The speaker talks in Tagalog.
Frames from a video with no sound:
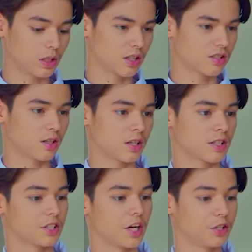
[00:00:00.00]
talaga
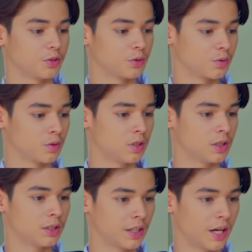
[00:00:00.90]
sinasadya yung
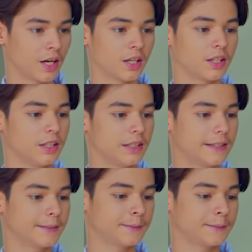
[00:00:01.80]
nangyari kanina.